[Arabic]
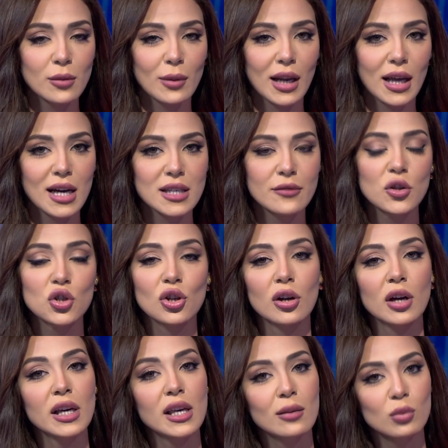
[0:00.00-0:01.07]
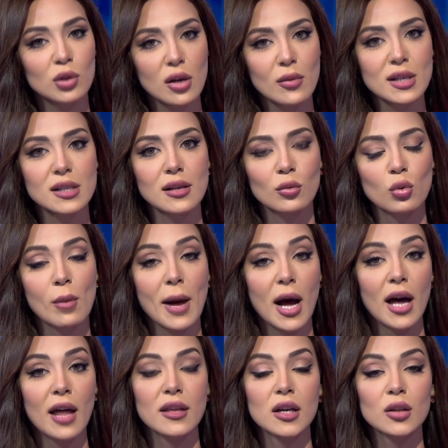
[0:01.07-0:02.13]
والغاز في شرقي المتوسط ومع
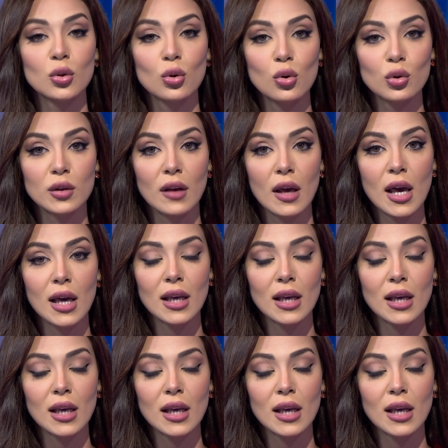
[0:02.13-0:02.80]
هذه الضغوط